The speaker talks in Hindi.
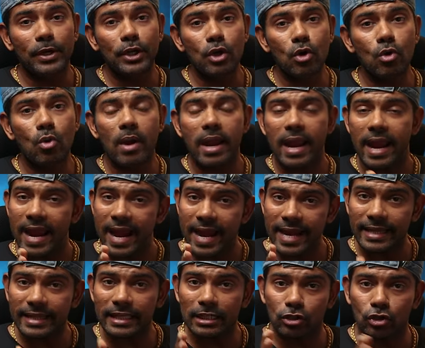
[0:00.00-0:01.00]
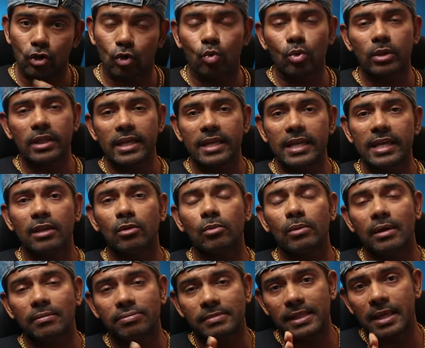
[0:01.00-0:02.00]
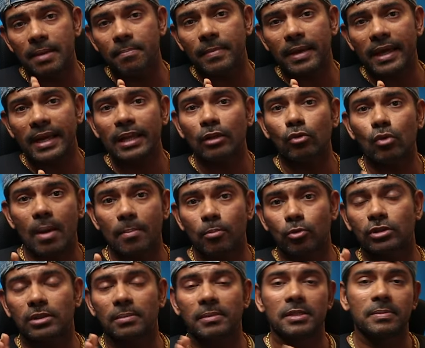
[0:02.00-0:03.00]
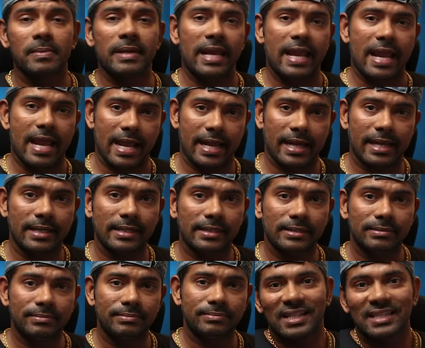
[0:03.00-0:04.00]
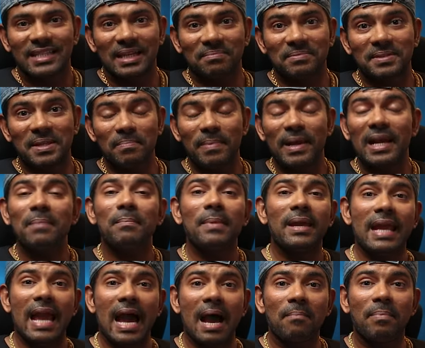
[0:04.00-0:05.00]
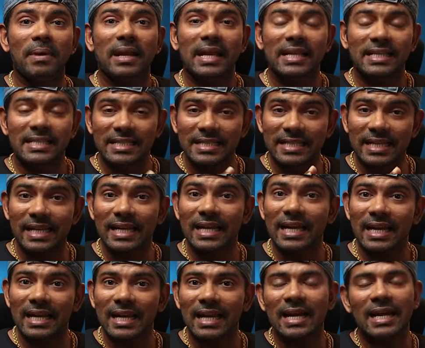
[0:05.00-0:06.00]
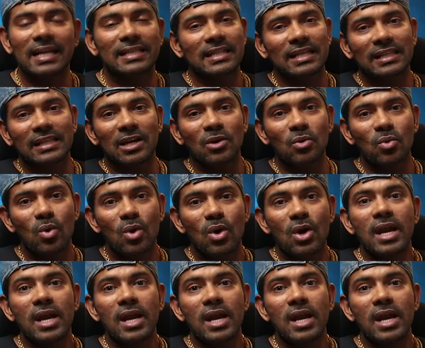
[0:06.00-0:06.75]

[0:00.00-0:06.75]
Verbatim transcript: वीडियो को एंड तक जरूर देखिए क्योंकि स्किप करेंगे तो आपको समझ में नहीं आएगा सबसे पहले मैं यहाँ पर एक चीज़ क्लियर करना चाहता हूँ